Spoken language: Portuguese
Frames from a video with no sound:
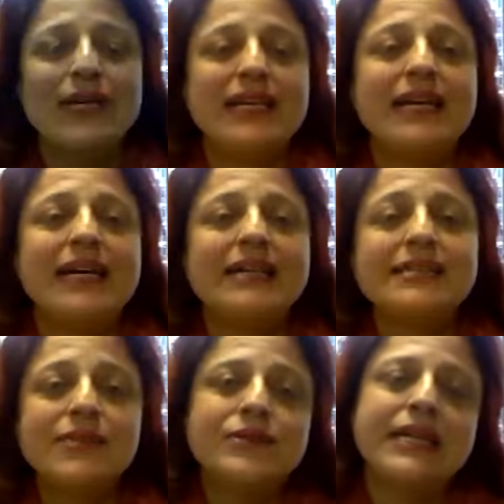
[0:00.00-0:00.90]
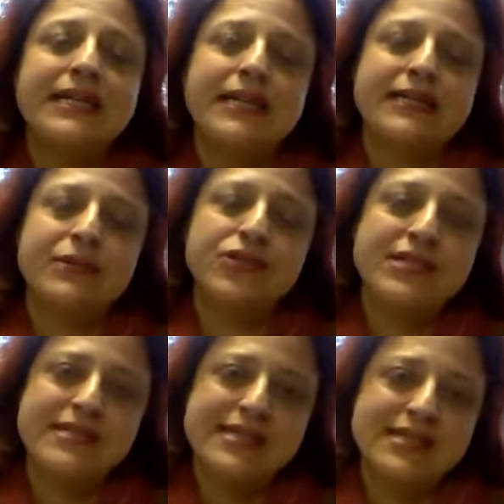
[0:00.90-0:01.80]
Olha, a questão da, da,
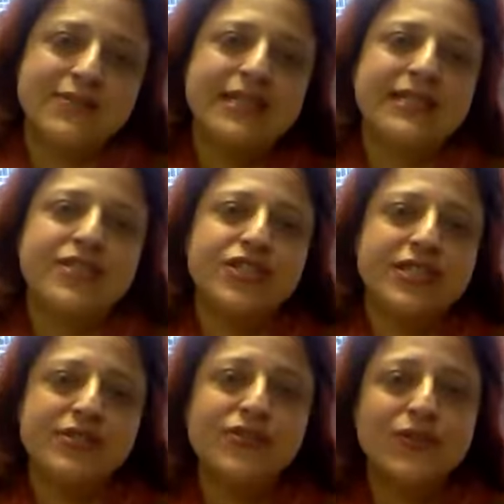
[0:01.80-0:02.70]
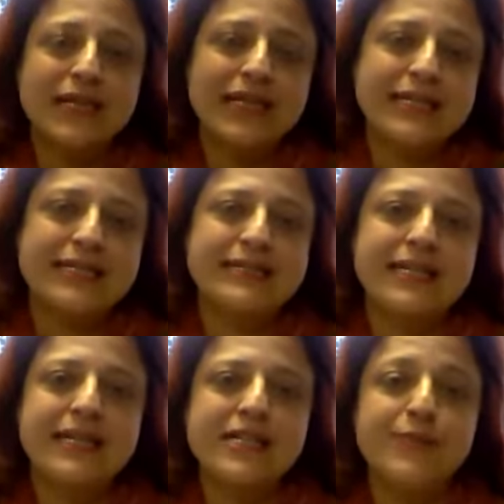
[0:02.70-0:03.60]
utilização da energia solar
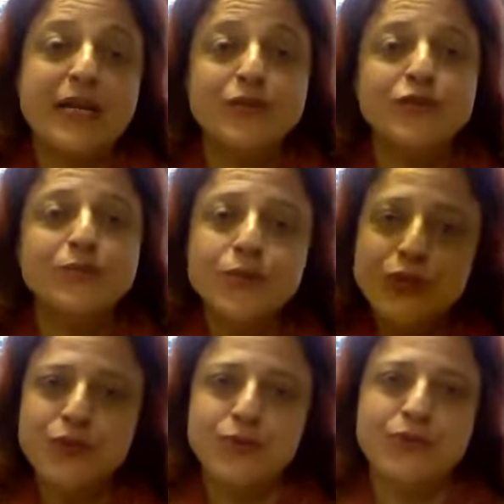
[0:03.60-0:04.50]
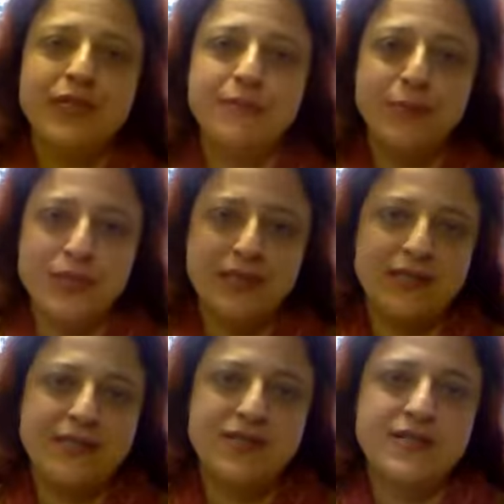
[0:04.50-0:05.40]
tem aspectos muito
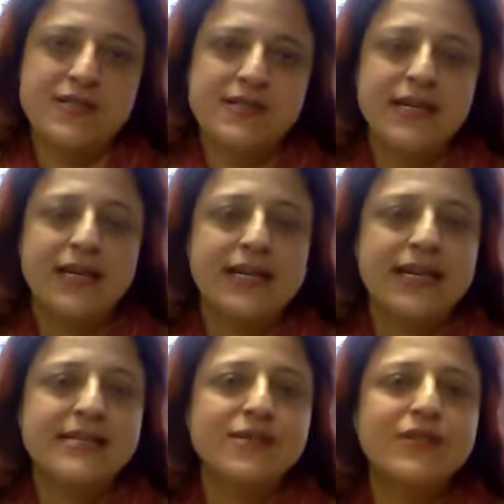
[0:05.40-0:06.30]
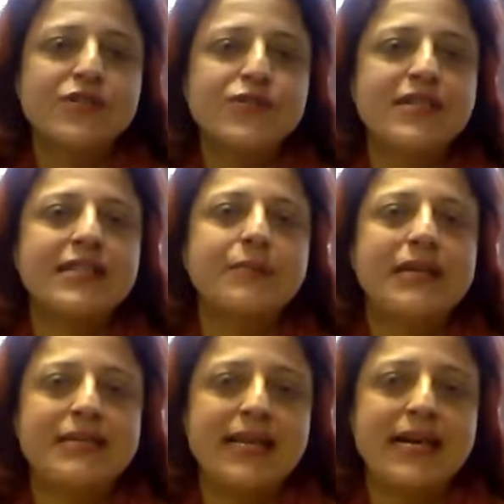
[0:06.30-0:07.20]
importantes na questão da
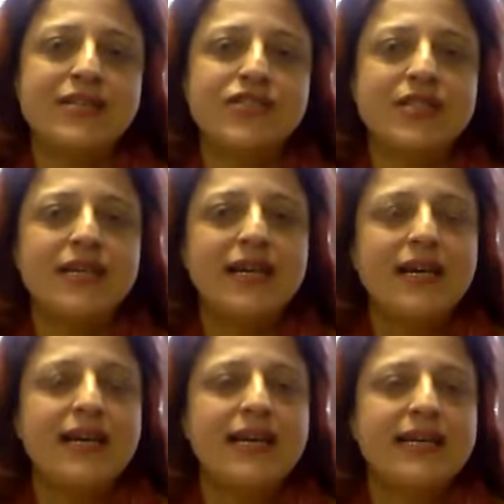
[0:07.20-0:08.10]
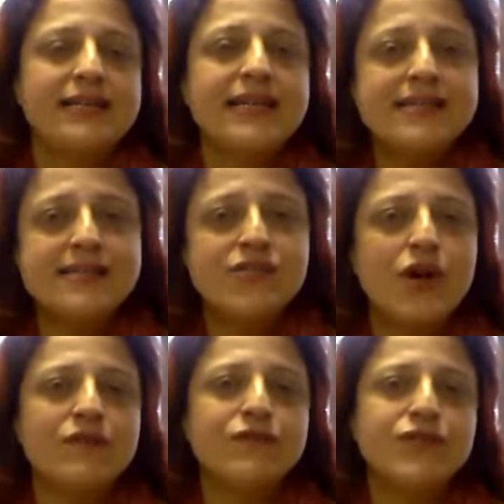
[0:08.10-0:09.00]
sustentabilidade é, desses
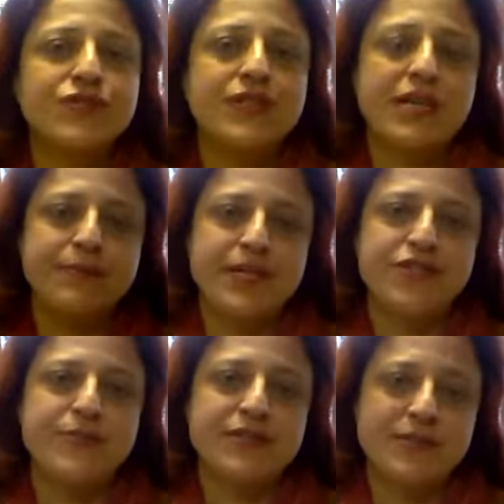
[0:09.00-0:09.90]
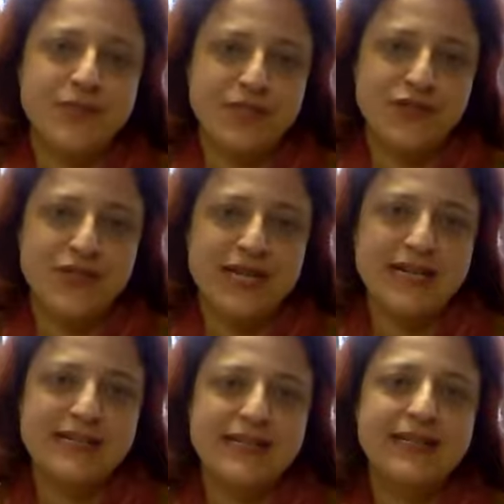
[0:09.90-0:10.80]
novos empreendimentos
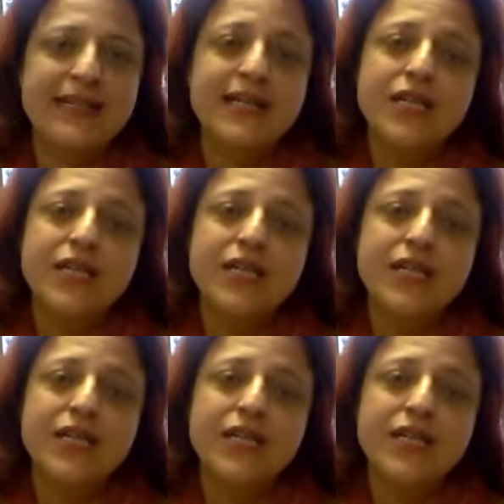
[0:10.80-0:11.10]
habitacionais. Né?